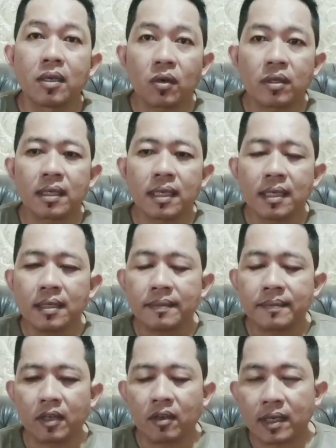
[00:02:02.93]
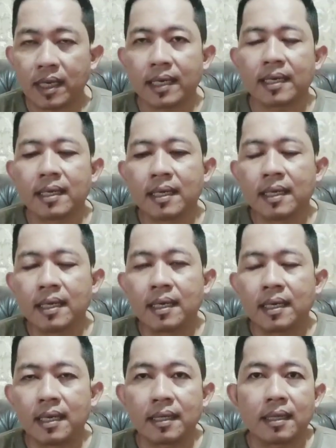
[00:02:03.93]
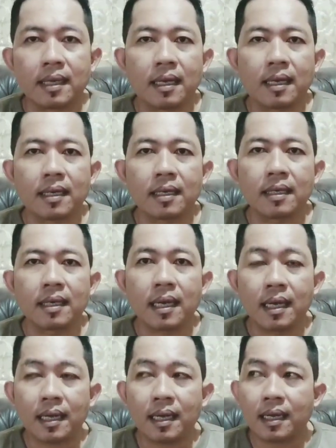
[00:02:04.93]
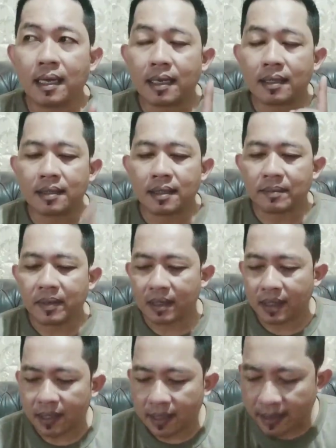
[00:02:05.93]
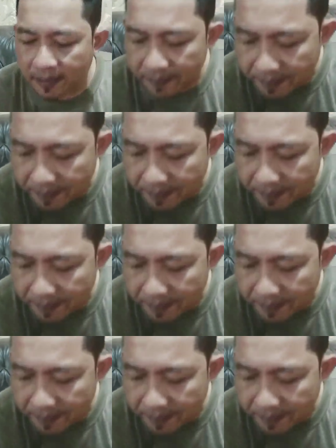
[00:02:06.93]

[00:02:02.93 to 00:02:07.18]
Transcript: drone-nya? Oke, kita lihat seperti ini